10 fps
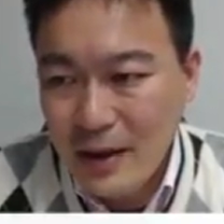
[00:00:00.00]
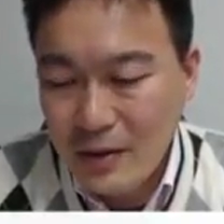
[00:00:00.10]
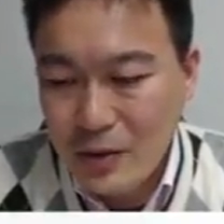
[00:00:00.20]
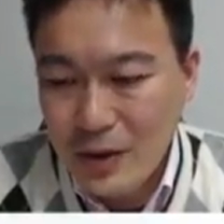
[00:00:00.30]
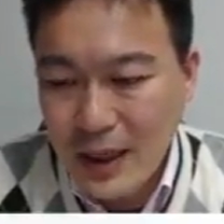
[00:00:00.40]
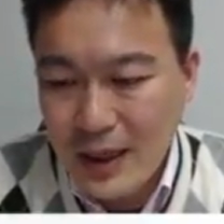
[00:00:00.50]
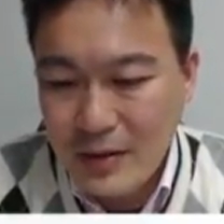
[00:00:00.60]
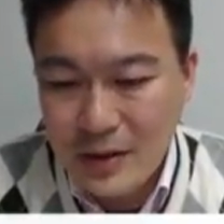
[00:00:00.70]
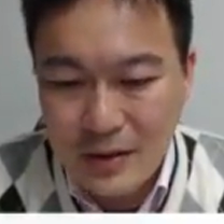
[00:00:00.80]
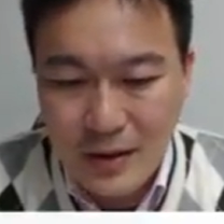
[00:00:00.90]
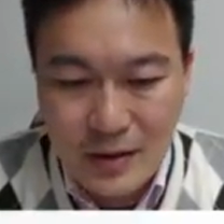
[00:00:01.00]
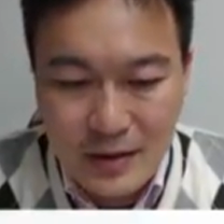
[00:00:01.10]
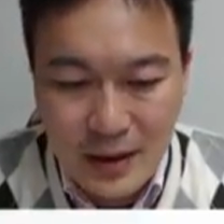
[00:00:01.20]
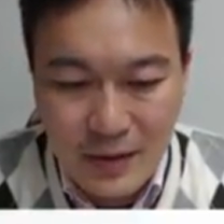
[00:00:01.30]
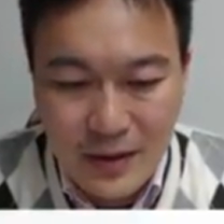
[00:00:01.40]
L 除以 R 的值
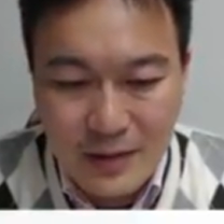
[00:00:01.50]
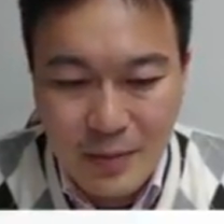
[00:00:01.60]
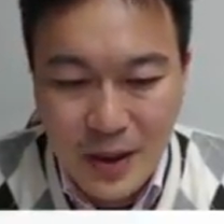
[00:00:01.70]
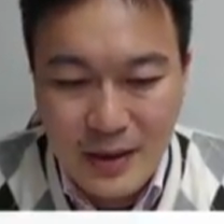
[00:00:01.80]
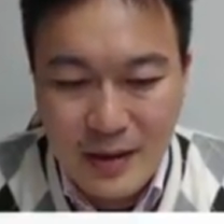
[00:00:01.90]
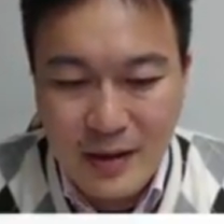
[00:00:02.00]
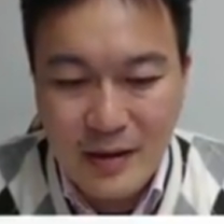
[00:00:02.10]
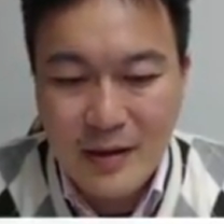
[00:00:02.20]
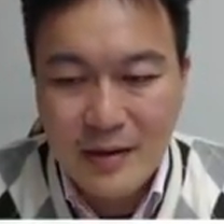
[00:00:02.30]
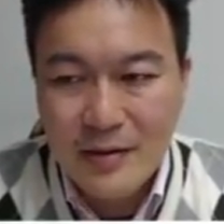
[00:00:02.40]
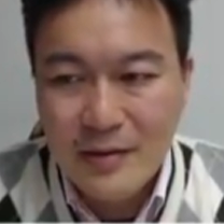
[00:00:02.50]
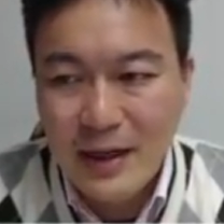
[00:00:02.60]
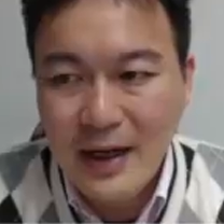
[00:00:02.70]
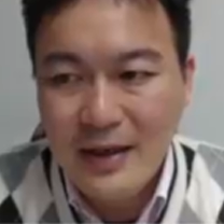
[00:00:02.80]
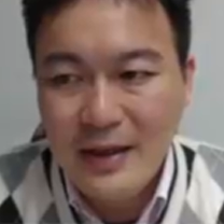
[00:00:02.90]
呢，稍微变成二。
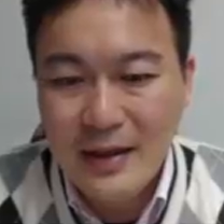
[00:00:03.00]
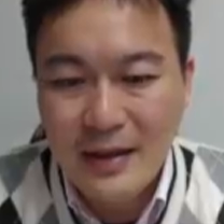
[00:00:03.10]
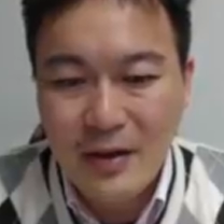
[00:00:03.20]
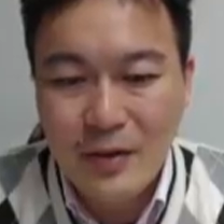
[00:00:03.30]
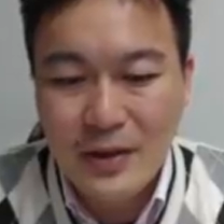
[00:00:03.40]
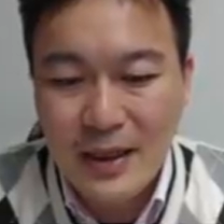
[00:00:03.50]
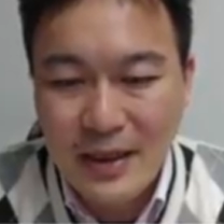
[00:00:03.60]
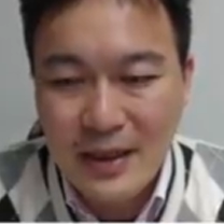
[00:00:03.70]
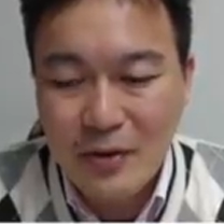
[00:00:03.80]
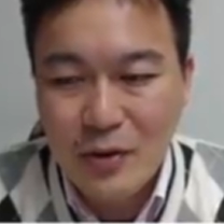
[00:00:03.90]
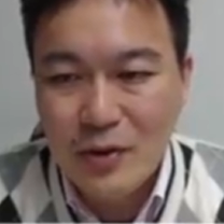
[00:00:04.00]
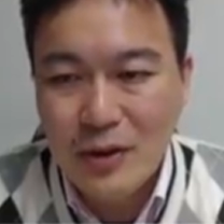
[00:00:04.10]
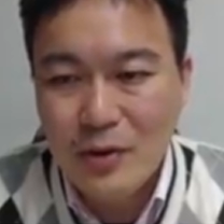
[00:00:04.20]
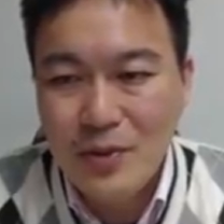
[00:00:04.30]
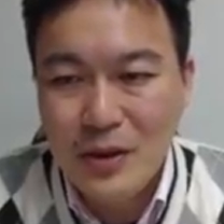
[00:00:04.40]
大一点，然后我再一样去
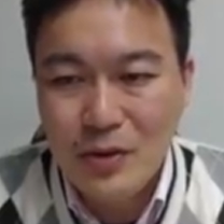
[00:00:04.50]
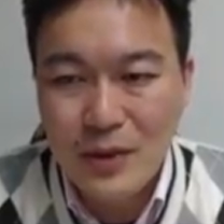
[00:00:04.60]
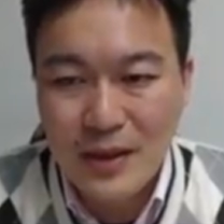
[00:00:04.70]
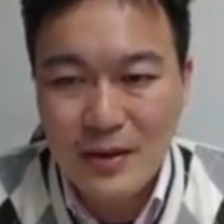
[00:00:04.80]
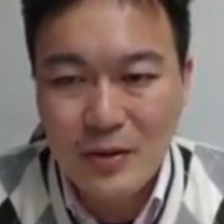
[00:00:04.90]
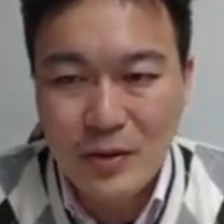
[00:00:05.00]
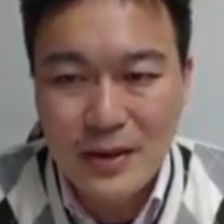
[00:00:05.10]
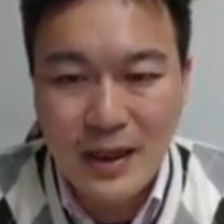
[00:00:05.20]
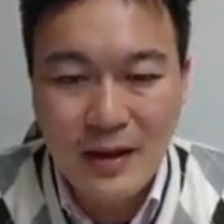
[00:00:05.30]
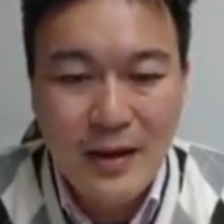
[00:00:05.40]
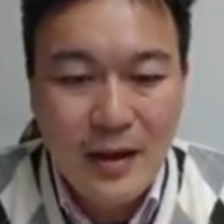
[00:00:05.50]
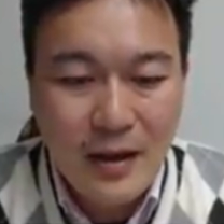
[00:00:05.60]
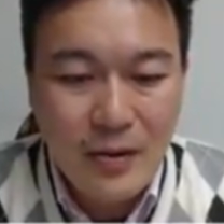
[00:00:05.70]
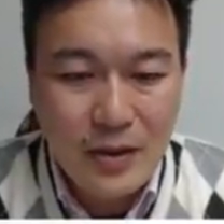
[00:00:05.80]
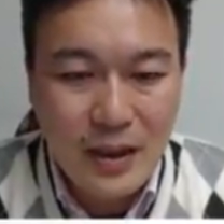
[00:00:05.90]
算出 P 除以 S 多少，
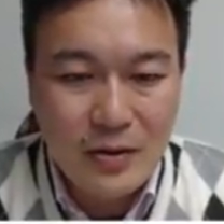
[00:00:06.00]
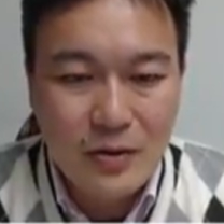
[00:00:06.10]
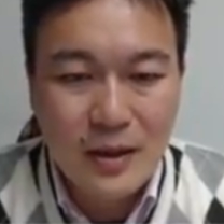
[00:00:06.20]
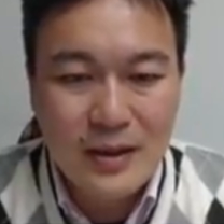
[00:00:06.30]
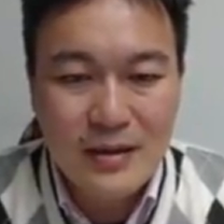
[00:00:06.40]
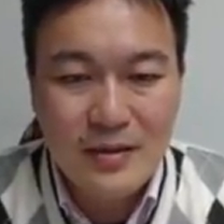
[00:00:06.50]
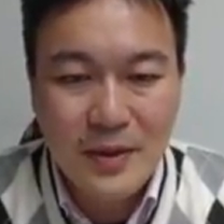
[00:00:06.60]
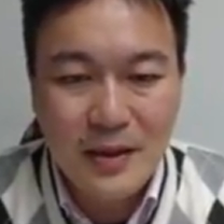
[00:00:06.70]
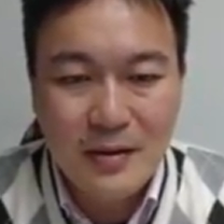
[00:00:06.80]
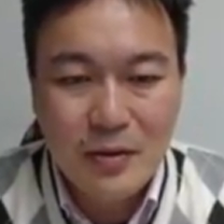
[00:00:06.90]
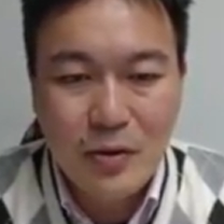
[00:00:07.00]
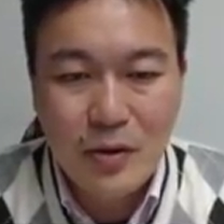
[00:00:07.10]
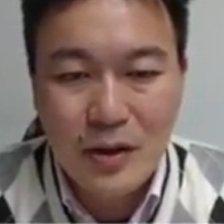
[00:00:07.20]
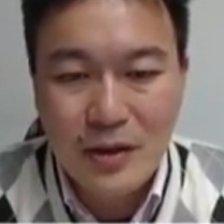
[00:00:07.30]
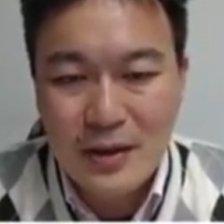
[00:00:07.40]
诶，我点出来在这边，所
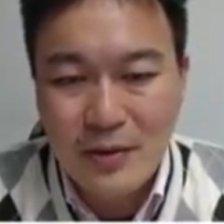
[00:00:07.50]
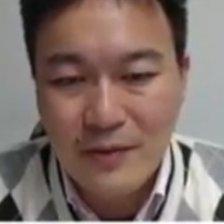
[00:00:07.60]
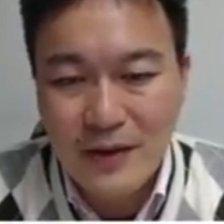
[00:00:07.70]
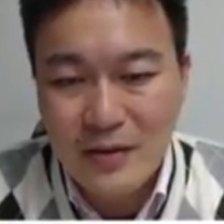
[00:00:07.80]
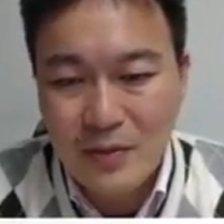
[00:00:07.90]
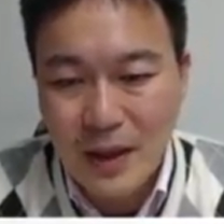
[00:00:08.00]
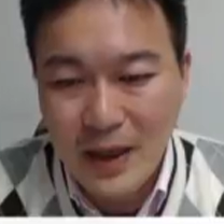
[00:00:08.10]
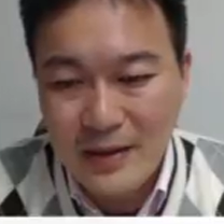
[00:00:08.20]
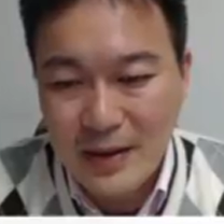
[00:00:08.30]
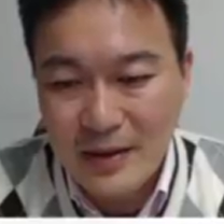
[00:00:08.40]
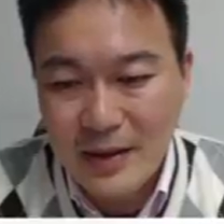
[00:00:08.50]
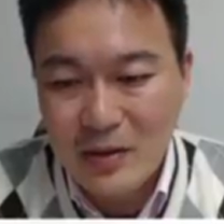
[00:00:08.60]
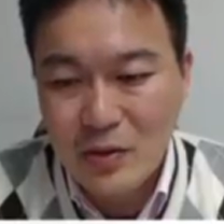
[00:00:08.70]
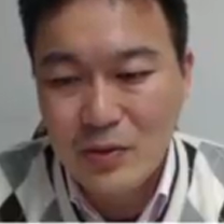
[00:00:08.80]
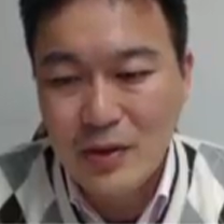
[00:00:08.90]
以我可以这种方式把它这样
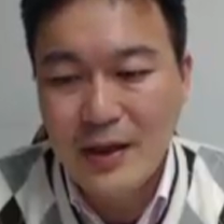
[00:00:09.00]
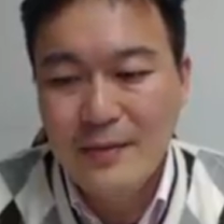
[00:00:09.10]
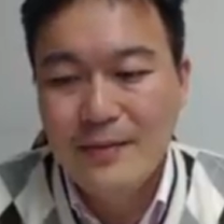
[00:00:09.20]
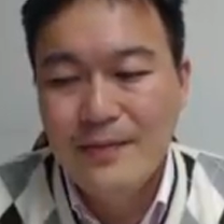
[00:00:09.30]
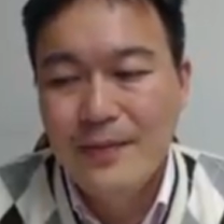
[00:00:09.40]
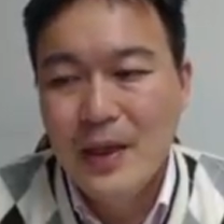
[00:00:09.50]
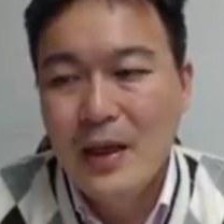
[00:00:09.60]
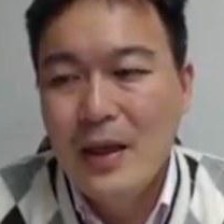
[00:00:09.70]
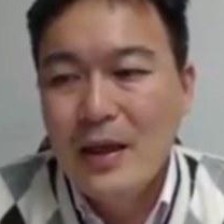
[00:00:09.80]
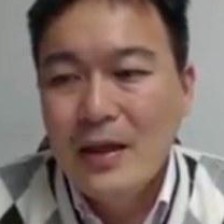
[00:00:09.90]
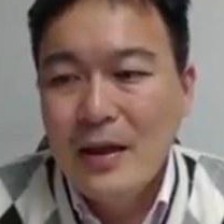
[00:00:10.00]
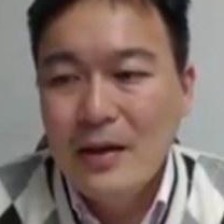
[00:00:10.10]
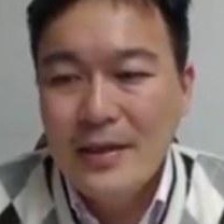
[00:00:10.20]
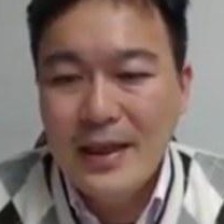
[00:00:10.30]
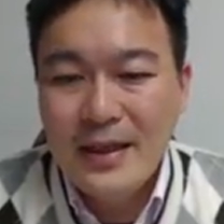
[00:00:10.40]
点出来，
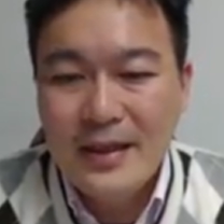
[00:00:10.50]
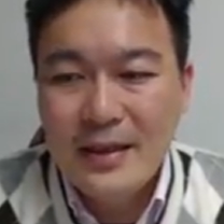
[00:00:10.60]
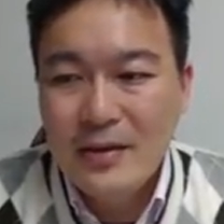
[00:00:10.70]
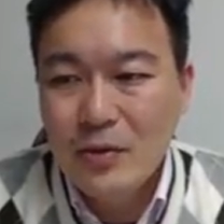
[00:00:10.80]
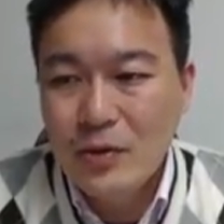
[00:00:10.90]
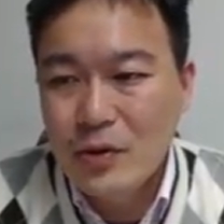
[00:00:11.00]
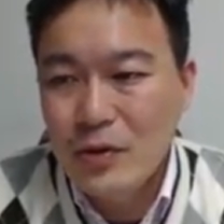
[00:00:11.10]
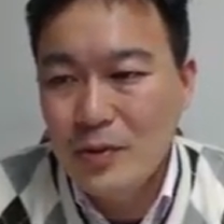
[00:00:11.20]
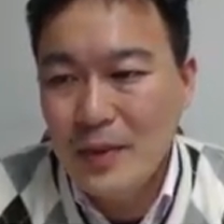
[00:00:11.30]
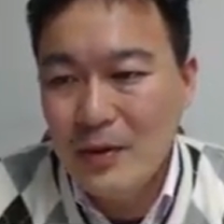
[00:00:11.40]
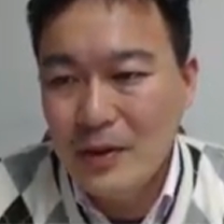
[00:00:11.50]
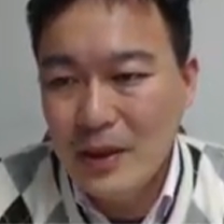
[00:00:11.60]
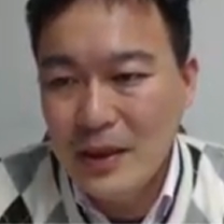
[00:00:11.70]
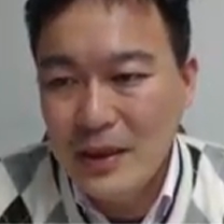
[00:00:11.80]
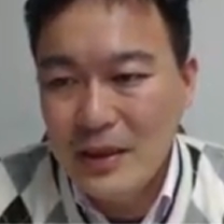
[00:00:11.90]
然后再来呢，我就去把我
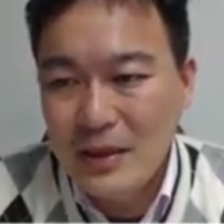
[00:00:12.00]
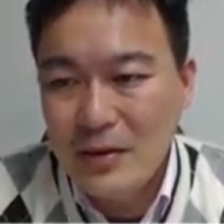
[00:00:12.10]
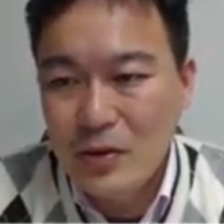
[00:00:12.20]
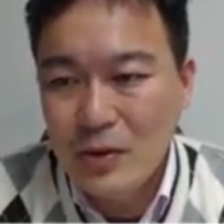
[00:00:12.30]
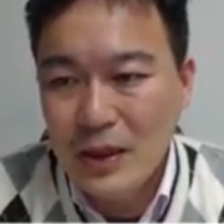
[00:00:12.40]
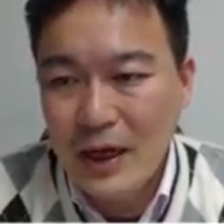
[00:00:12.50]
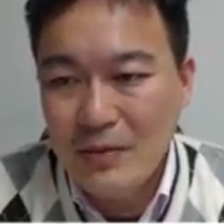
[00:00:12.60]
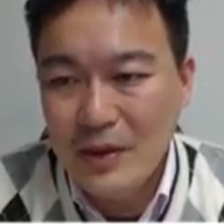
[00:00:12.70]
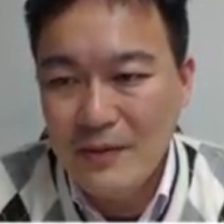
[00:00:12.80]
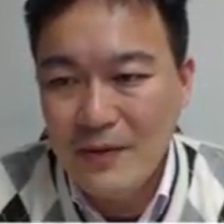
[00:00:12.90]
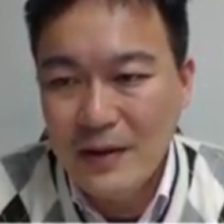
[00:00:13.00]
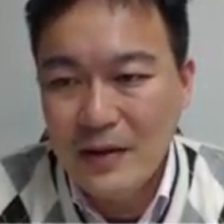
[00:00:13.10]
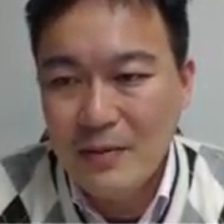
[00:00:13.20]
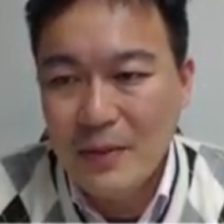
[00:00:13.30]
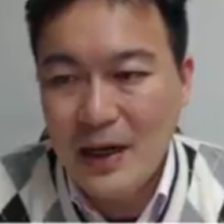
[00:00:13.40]
的 E C 除以 R 平
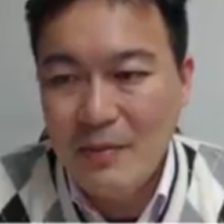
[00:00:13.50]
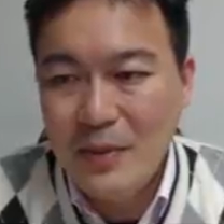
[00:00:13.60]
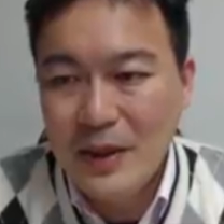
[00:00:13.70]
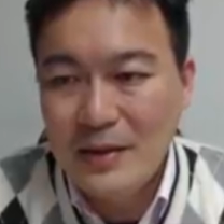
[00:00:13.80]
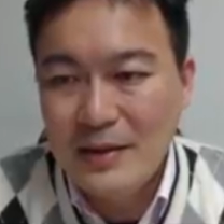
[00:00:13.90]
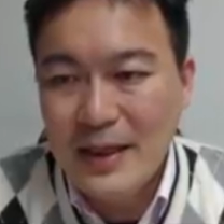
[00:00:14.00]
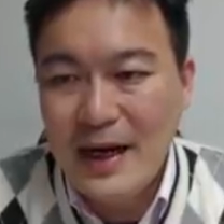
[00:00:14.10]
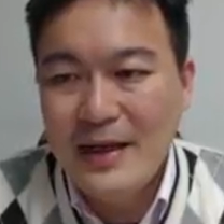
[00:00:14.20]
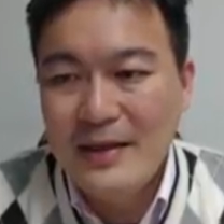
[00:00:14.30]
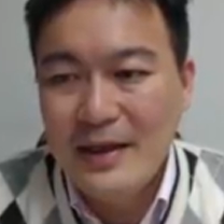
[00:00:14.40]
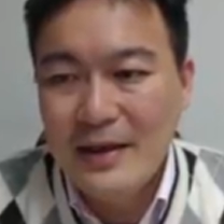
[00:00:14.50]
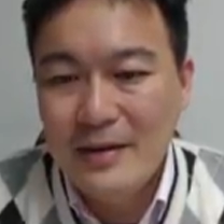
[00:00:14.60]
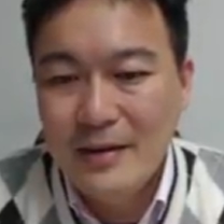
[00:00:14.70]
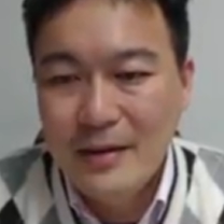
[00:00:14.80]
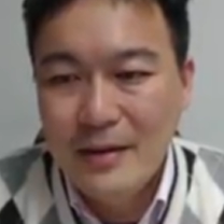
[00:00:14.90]
方呢，把它变大一点，